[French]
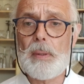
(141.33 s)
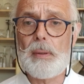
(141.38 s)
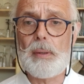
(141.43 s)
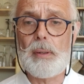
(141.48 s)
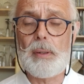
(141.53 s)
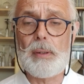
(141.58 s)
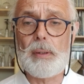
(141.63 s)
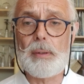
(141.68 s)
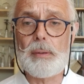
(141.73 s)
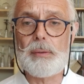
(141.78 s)

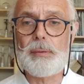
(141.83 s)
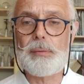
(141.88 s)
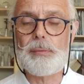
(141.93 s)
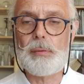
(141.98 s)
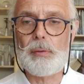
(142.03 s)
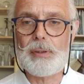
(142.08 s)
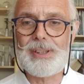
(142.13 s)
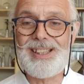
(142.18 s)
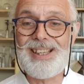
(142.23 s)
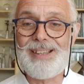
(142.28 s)
euh,
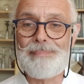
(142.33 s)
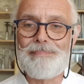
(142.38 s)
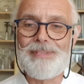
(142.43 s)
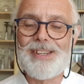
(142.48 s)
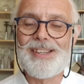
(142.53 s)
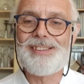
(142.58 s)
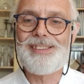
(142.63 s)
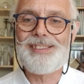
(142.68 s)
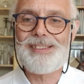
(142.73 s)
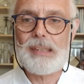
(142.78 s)
ce qui est
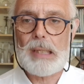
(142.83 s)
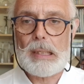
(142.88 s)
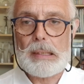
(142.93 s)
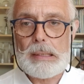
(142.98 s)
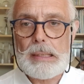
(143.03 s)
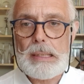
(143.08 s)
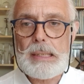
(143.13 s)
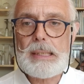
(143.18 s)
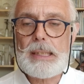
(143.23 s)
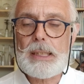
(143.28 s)

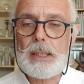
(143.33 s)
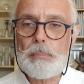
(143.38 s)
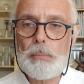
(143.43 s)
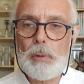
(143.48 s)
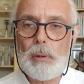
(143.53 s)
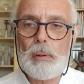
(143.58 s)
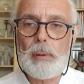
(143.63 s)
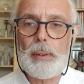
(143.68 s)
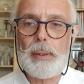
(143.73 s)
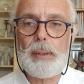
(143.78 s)

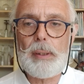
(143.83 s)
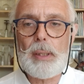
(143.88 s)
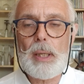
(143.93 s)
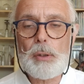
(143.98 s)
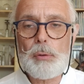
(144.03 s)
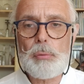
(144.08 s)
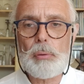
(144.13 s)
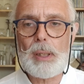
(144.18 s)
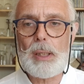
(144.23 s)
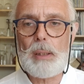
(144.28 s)
statistiquement et
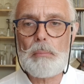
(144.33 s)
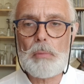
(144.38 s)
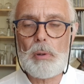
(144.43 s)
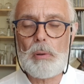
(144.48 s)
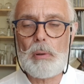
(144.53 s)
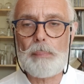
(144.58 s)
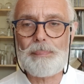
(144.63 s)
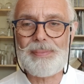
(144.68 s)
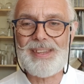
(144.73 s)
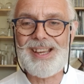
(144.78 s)

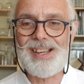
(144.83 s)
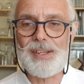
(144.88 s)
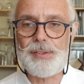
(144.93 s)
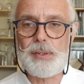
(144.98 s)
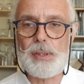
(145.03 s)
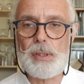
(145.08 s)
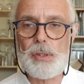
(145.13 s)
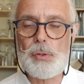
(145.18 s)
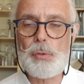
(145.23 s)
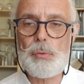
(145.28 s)
naturellement
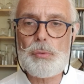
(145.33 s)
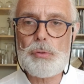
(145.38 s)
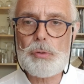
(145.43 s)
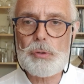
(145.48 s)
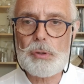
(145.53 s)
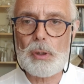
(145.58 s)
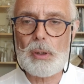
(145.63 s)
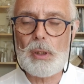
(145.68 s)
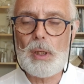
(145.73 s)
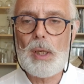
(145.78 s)
assez
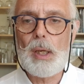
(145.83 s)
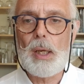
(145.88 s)
juste,